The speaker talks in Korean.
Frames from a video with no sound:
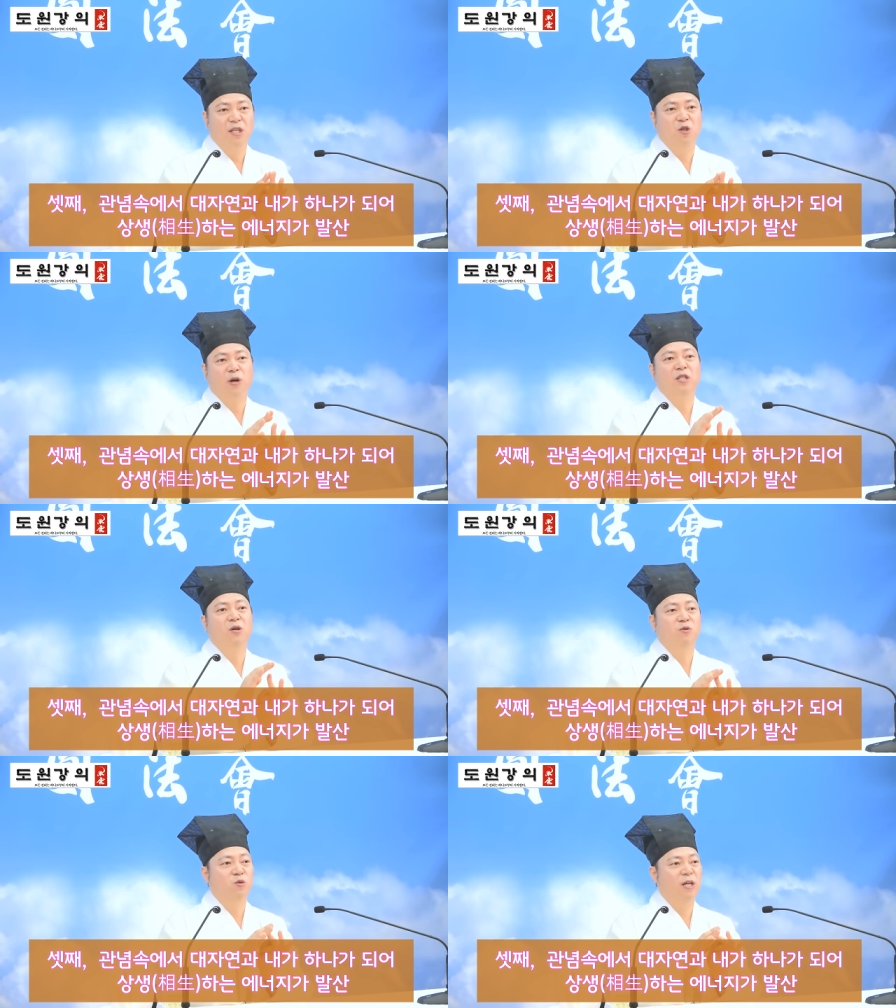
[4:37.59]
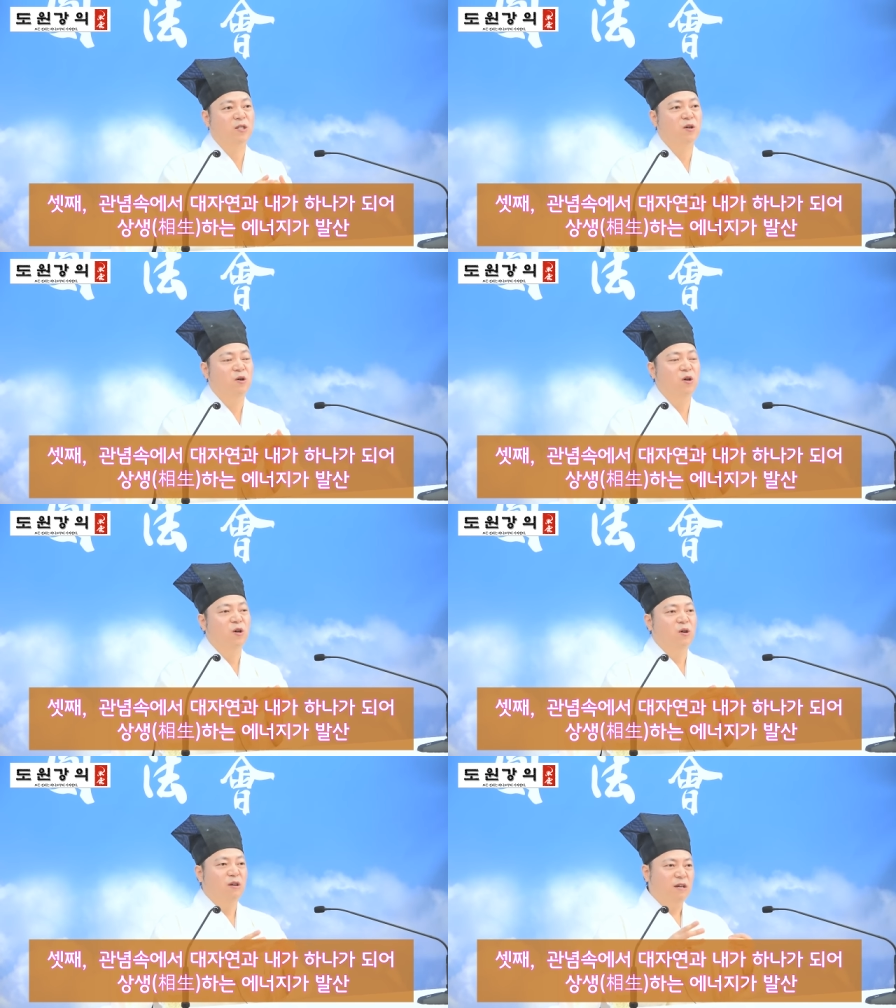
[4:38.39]
이 관념 속에서
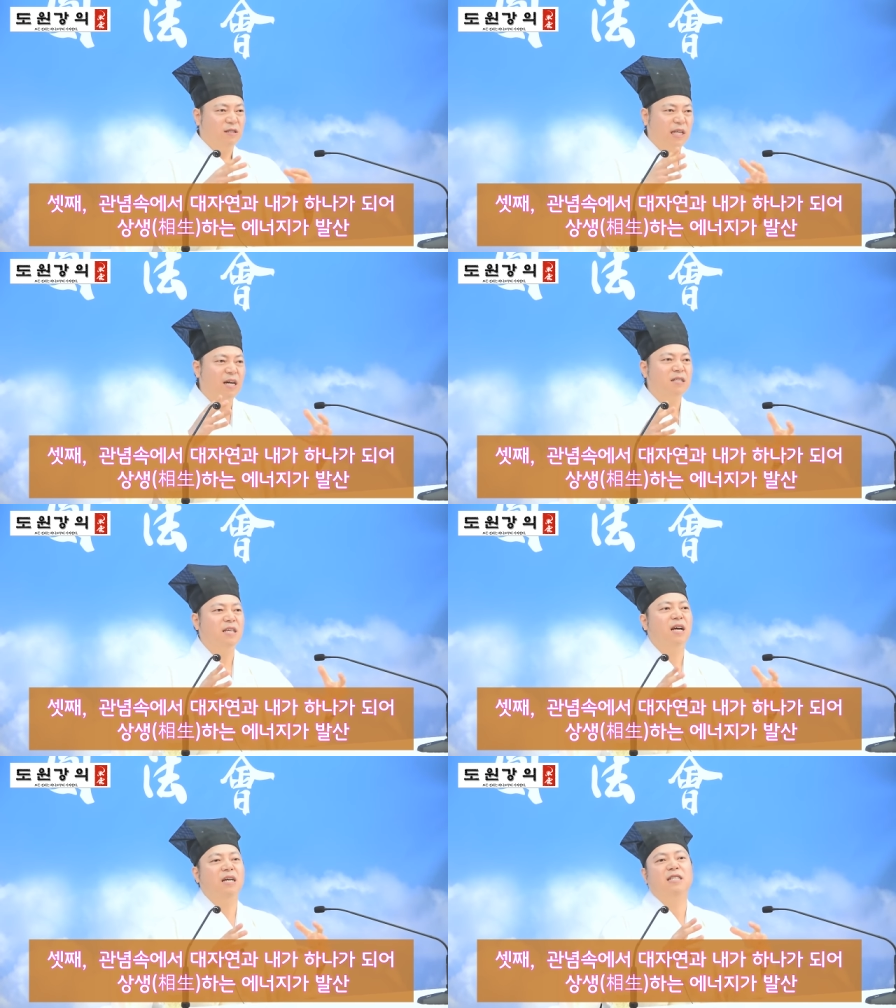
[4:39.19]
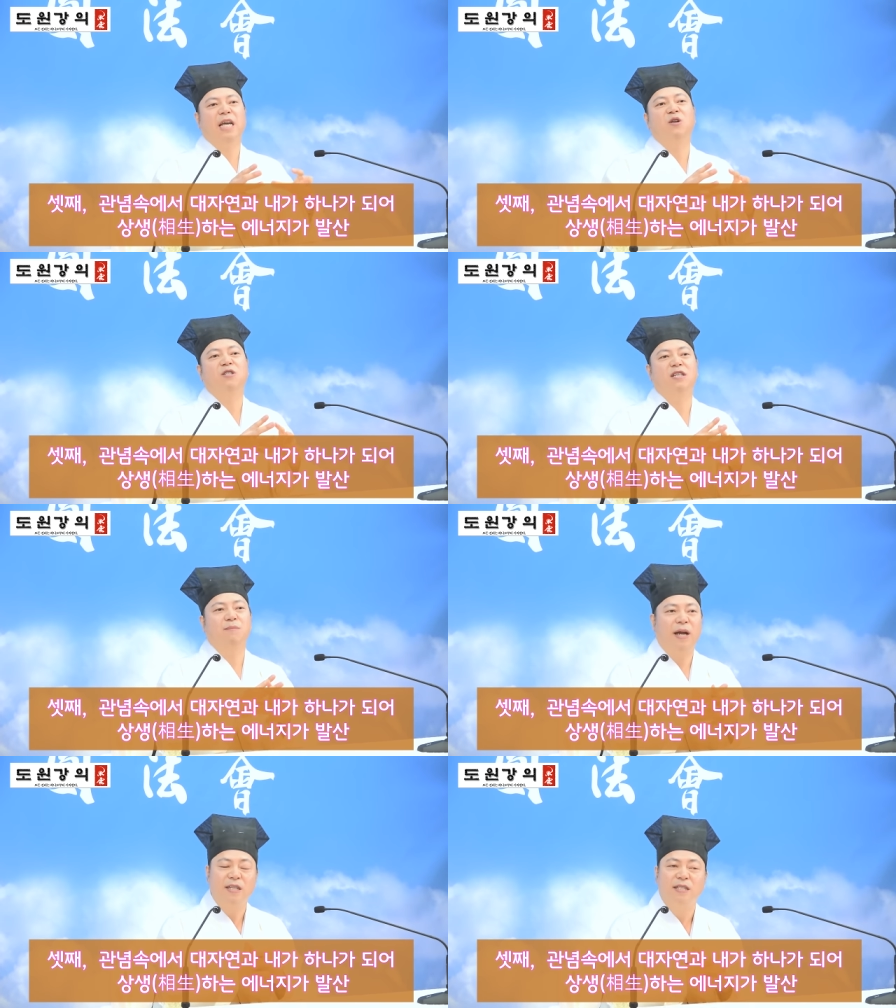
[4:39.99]
상생하는
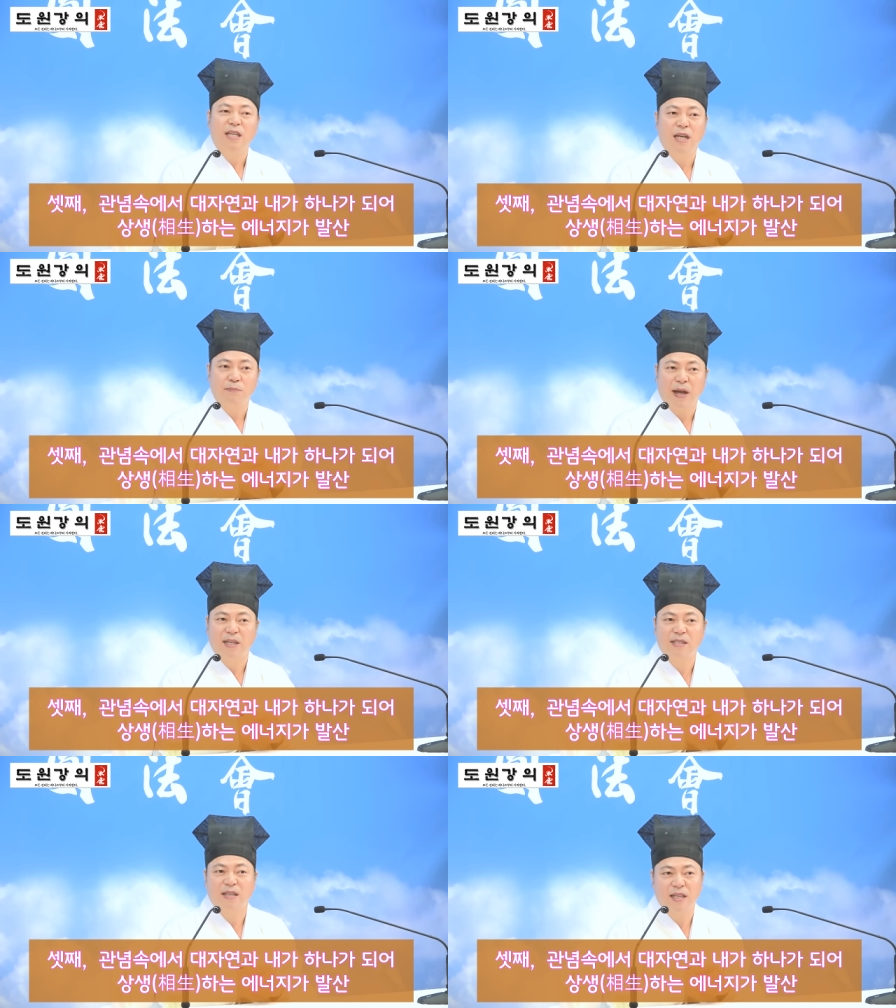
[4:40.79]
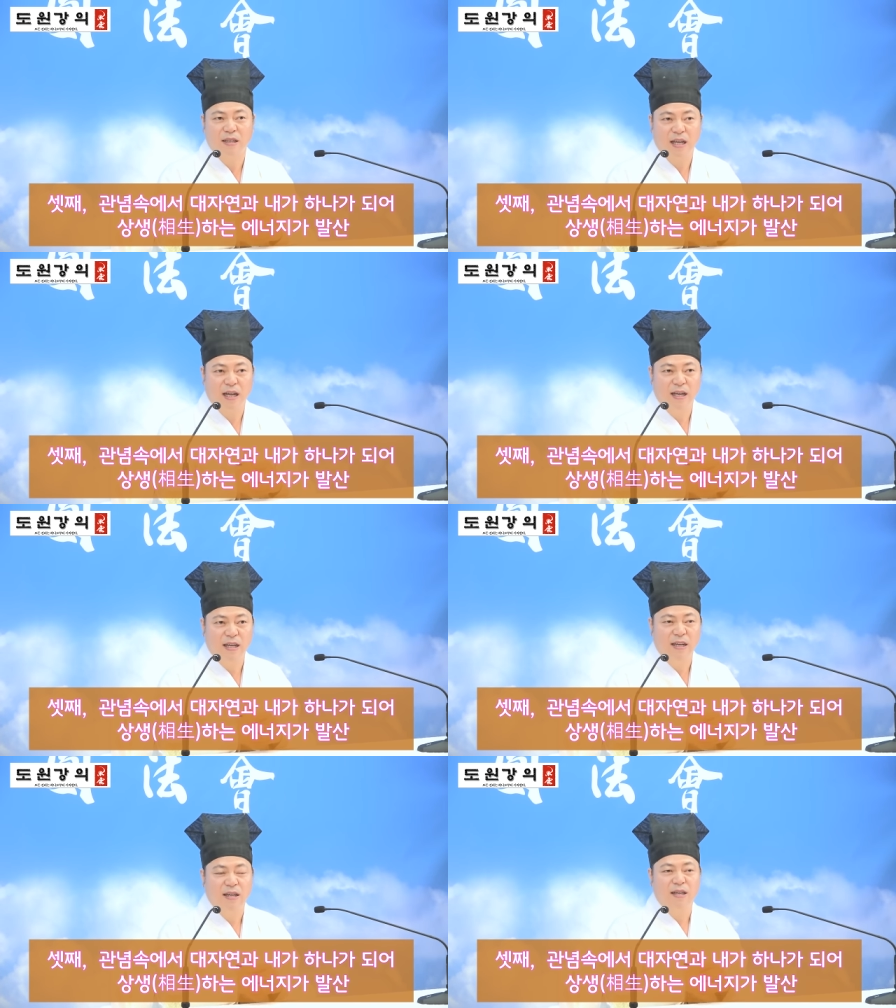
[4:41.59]
에너지가 발생, 발산된다.
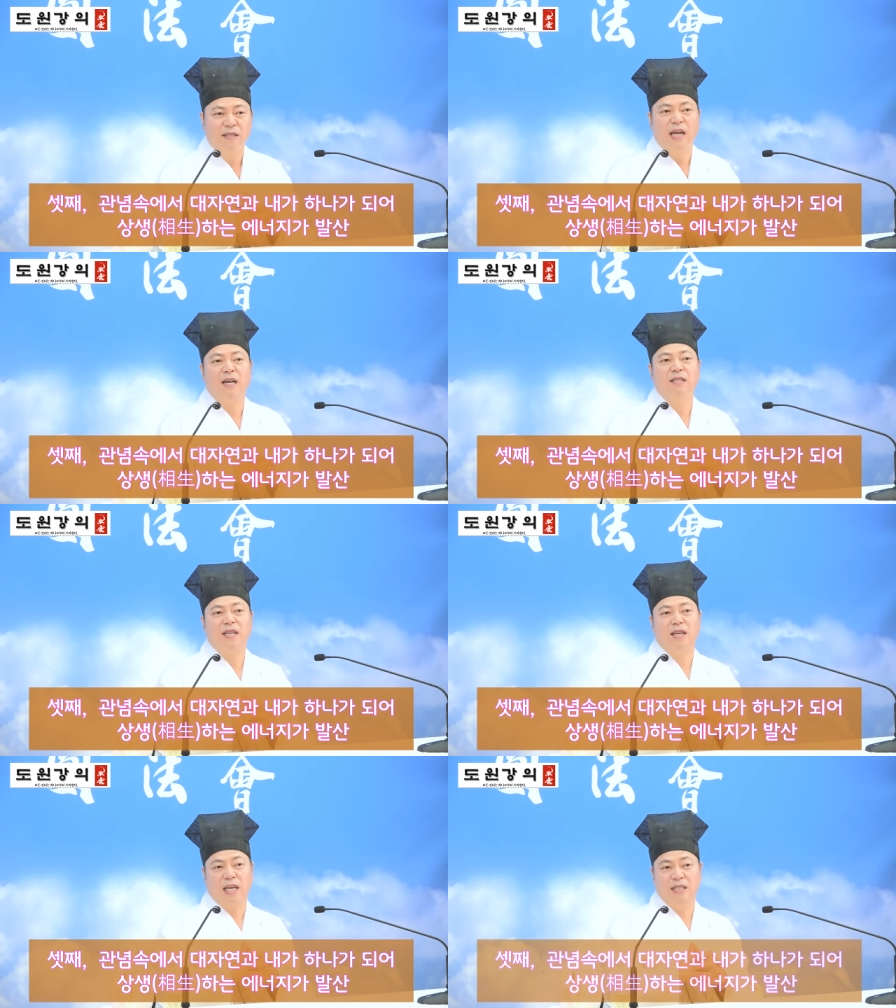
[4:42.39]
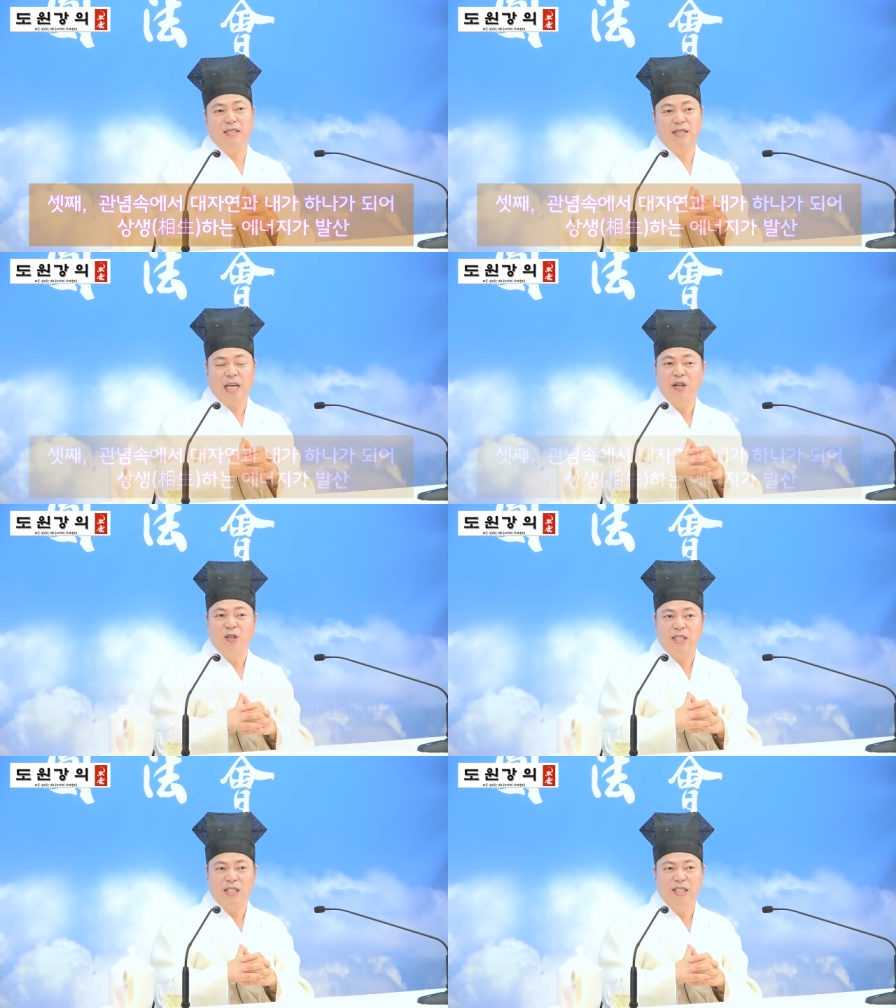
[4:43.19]
상생하는
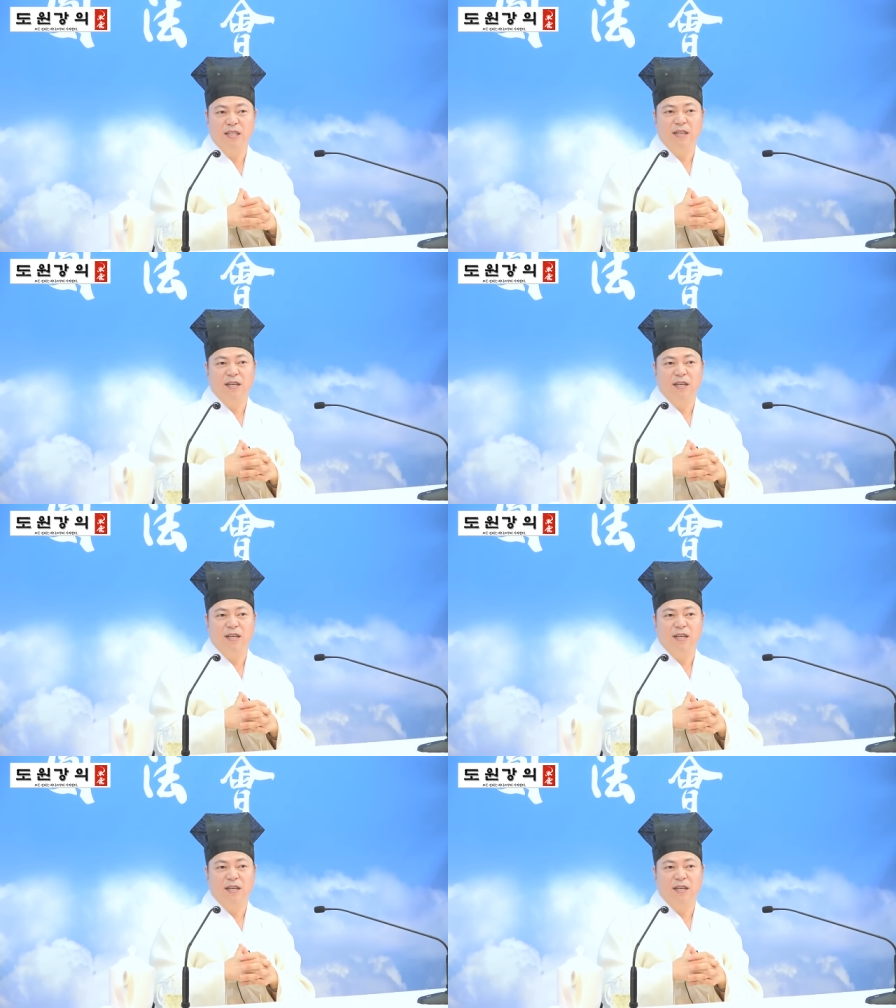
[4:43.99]
에너지.